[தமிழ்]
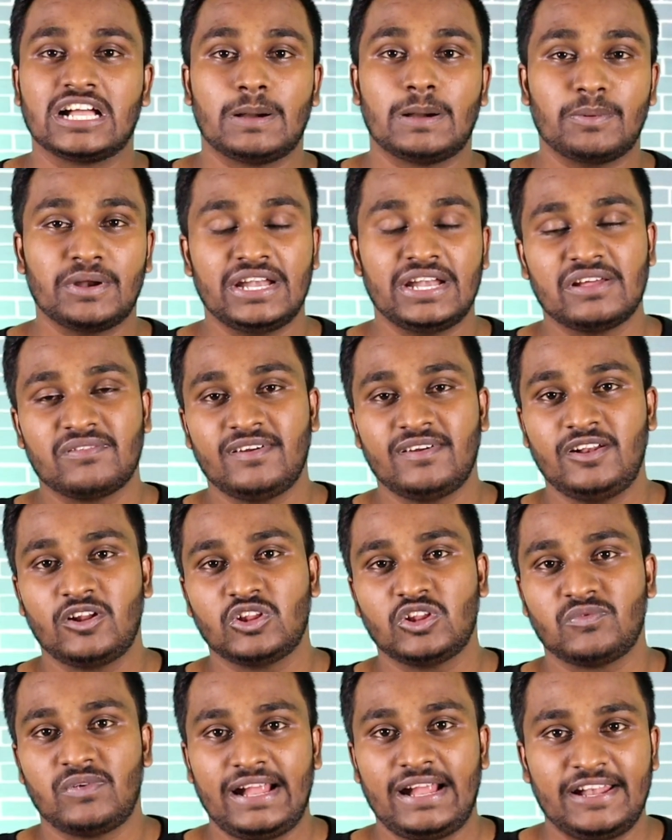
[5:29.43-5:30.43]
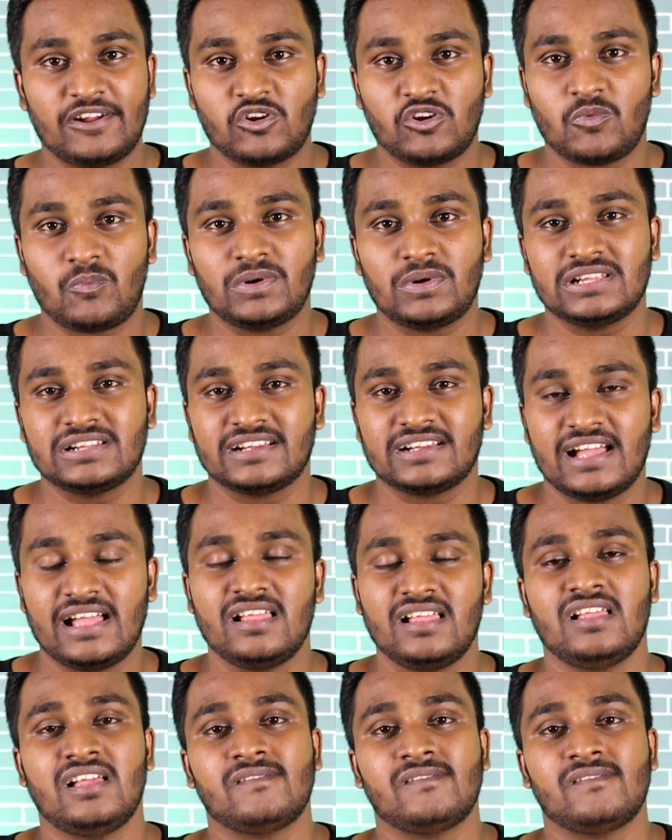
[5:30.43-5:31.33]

அதுக்கப்புறம் என்ன ஃபைலோ அந்த ஃபைல் டவுன்லோட் பண்ணிடுங்க